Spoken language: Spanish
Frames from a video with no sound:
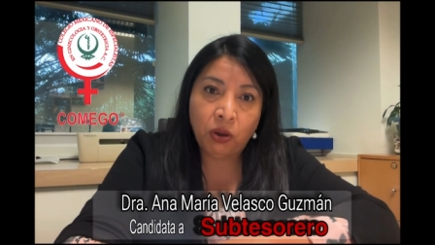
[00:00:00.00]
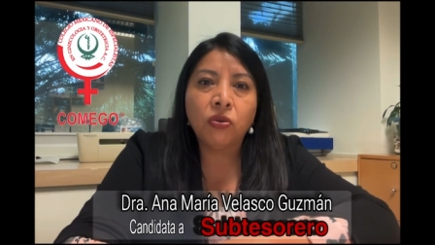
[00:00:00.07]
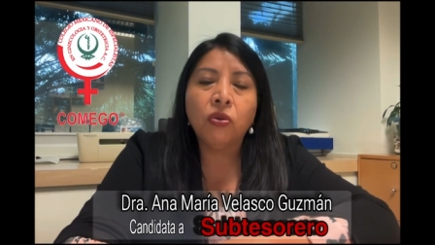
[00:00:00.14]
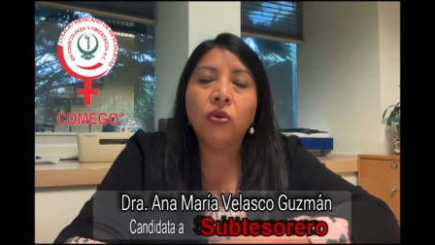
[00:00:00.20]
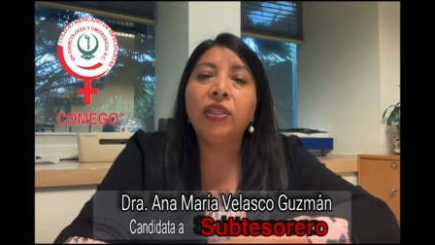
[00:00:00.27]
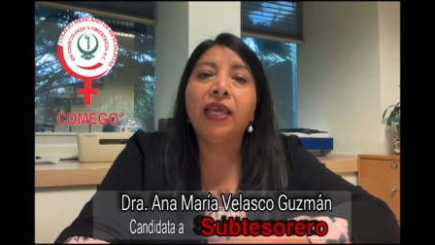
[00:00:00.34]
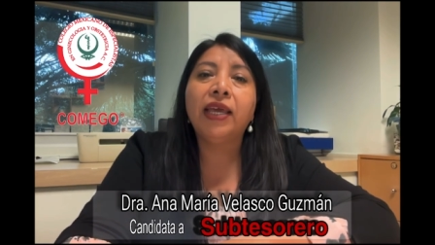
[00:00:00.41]

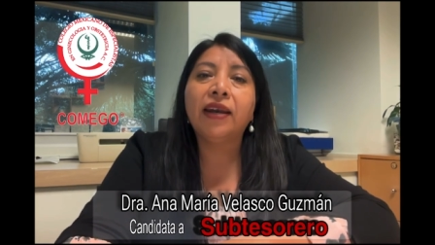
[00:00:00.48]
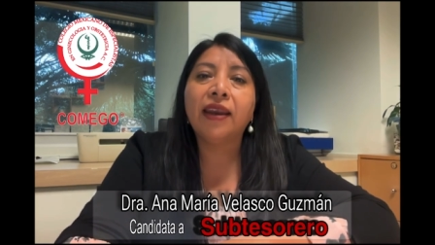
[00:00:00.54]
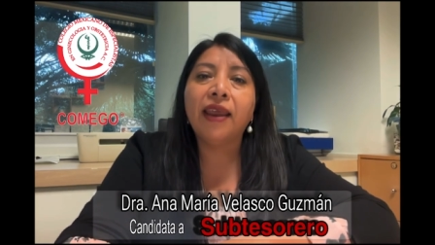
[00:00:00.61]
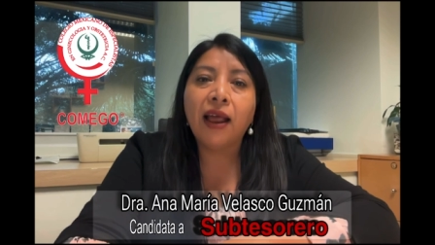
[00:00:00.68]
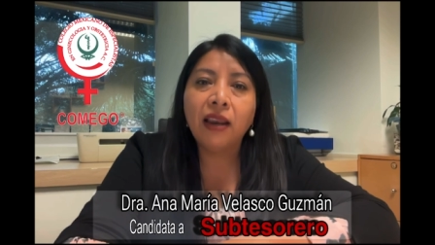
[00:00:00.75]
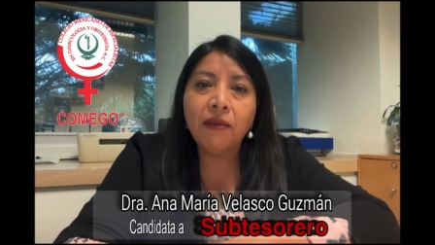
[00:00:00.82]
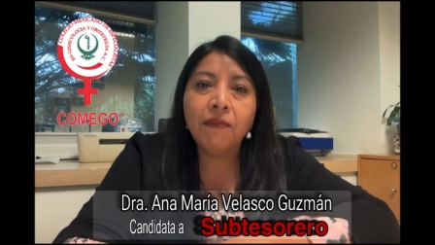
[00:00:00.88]
donde
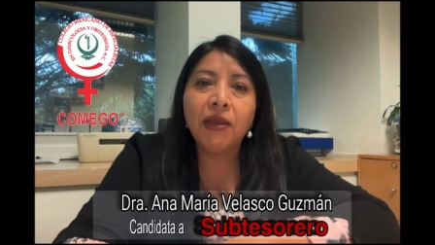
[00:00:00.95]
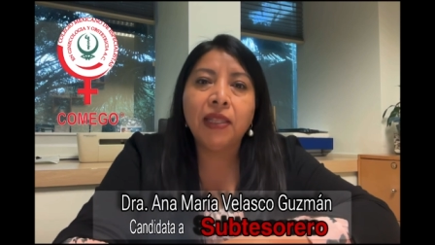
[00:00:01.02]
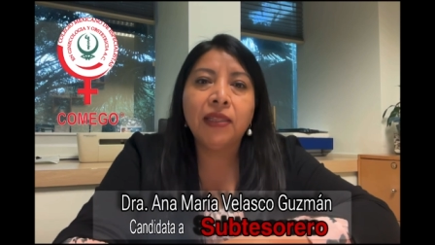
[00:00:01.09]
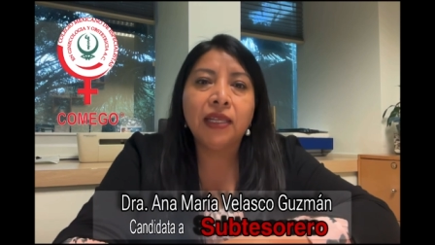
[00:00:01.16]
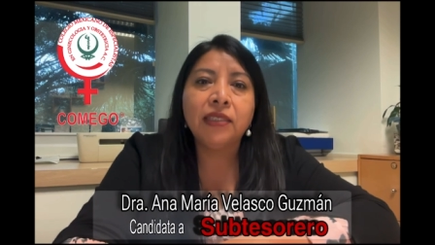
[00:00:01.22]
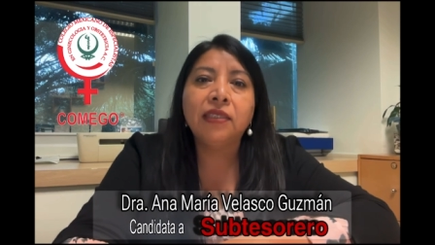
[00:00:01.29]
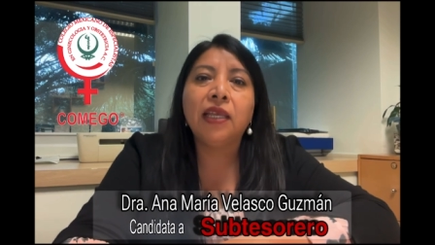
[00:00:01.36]

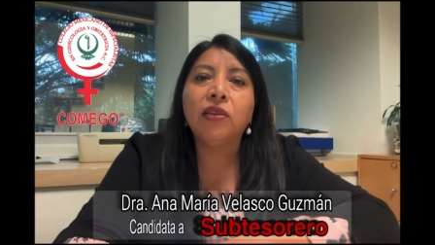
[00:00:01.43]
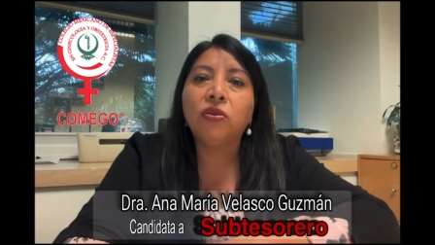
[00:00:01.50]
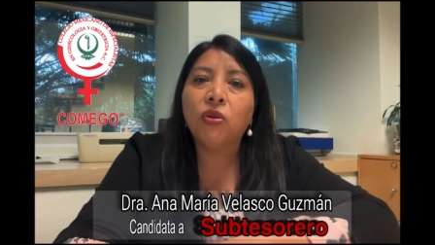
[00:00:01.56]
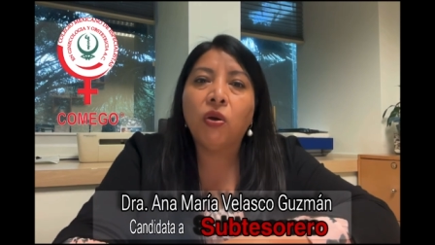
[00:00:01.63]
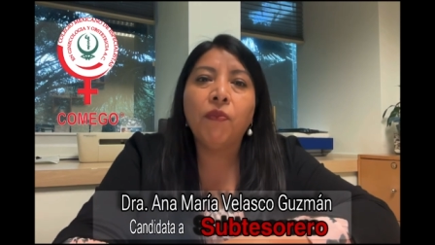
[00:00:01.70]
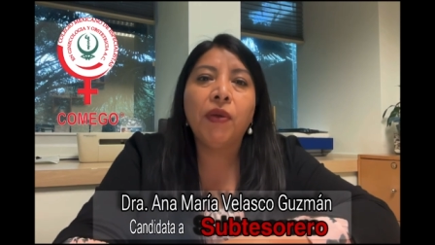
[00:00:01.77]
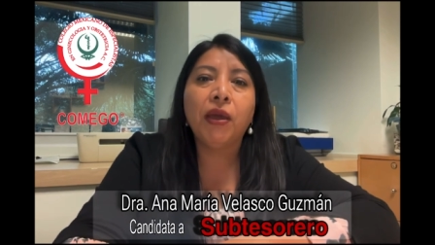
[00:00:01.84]
realmente se
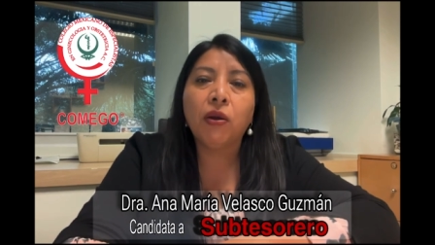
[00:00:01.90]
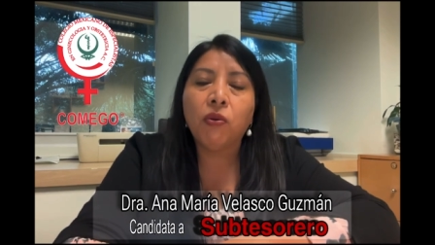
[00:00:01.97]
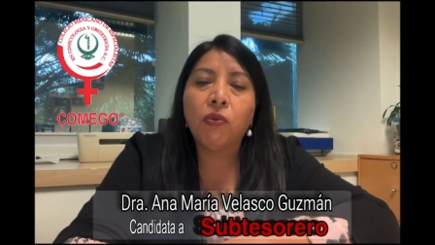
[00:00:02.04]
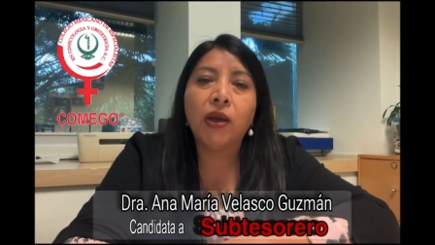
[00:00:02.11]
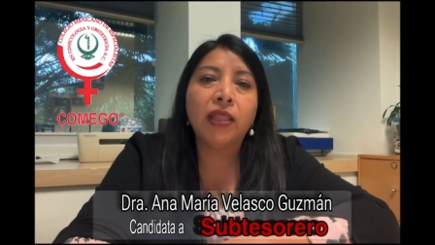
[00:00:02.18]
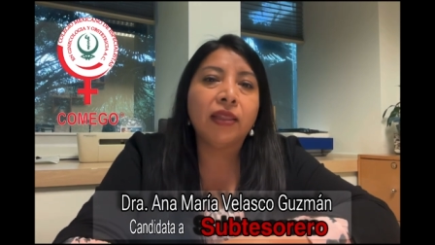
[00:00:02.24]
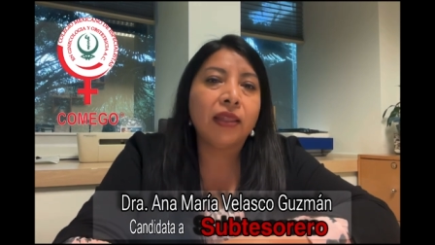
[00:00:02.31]
tome en
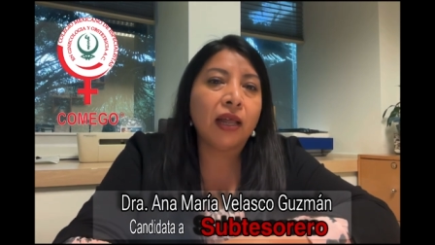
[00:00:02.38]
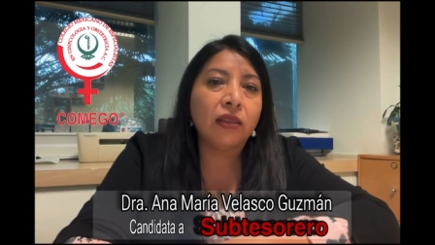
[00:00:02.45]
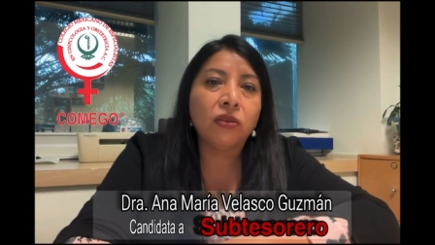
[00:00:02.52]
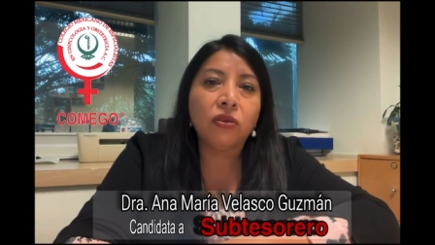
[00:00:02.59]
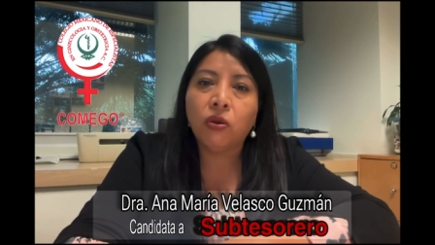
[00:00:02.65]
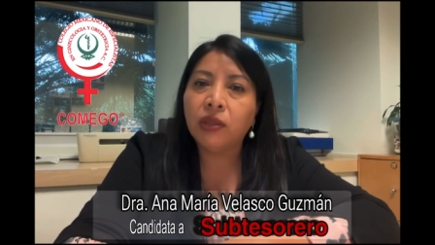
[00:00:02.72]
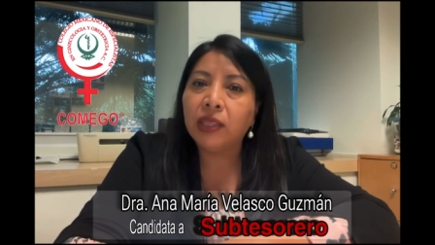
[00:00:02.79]

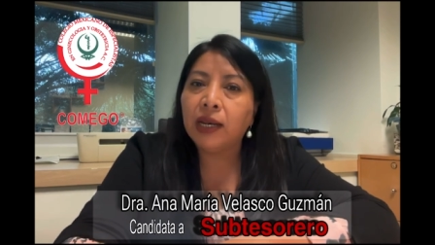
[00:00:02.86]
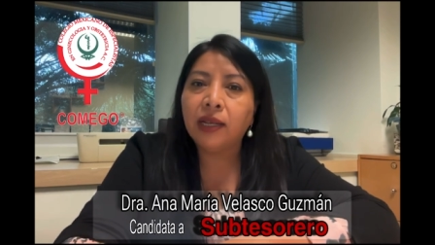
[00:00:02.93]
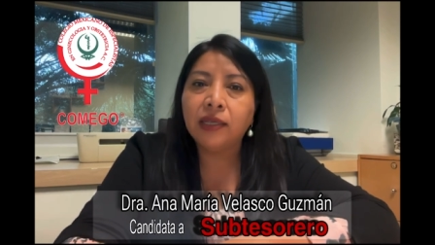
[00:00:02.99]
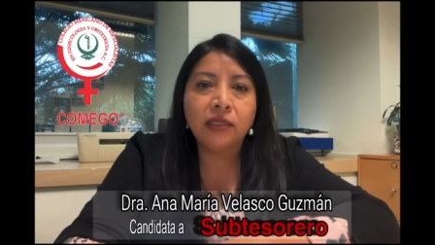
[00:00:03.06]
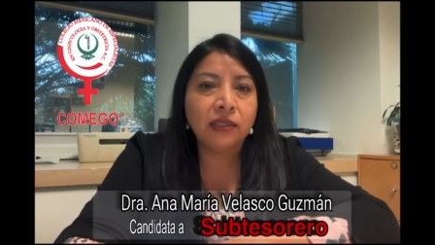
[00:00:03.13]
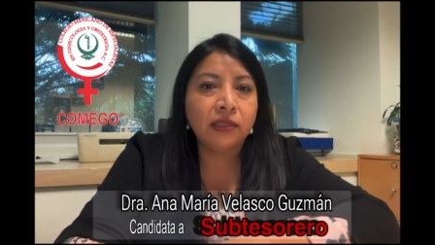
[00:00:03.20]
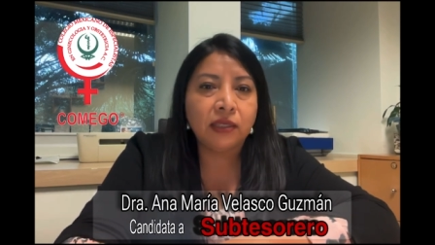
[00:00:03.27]
cuenta todas
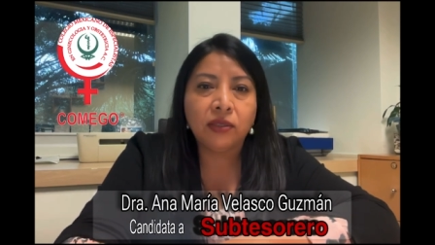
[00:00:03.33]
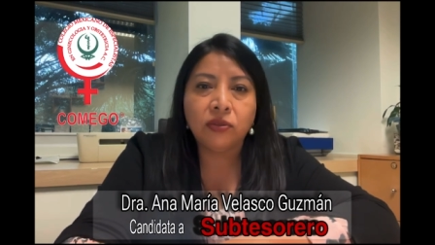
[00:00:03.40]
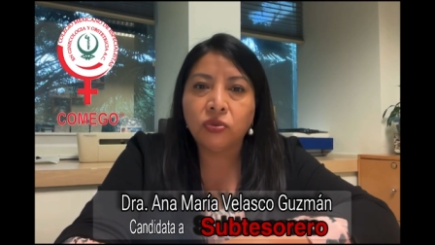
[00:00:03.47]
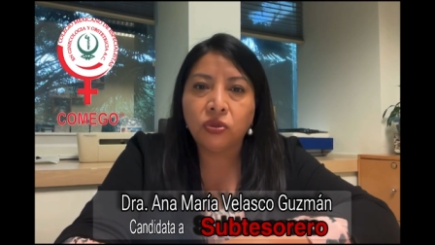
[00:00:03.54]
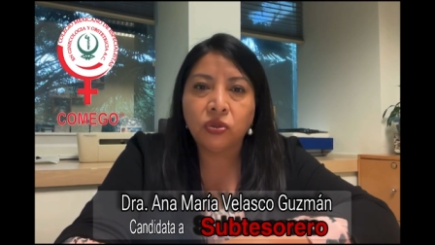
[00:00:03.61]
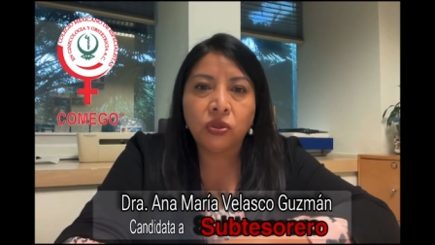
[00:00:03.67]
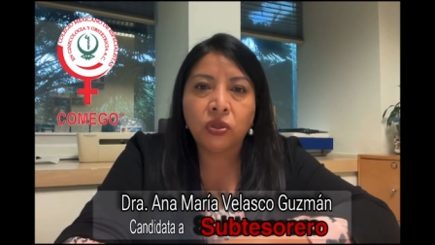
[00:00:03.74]
las
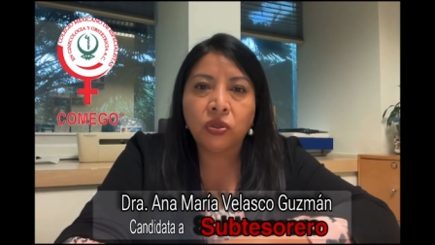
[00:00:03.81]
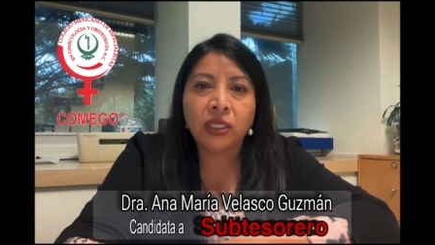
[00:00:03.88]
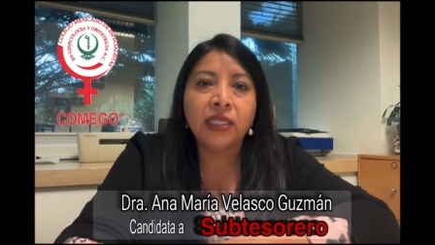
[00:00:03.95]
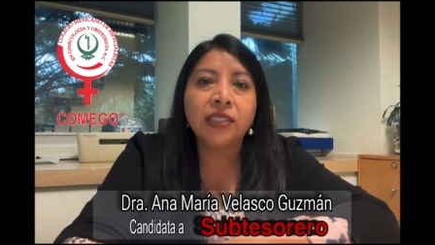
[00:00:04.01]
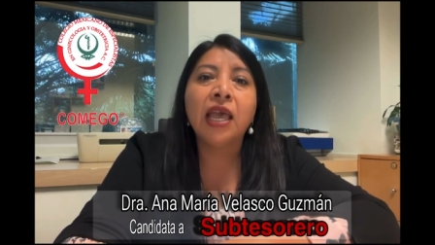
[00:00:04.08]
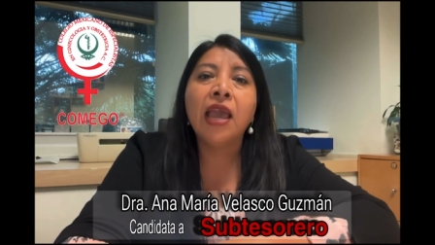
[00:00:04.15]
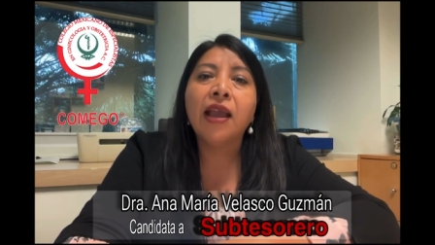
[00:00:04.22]

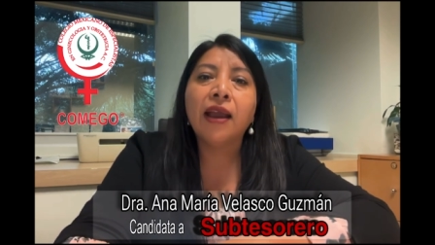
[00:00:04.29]
instituciones,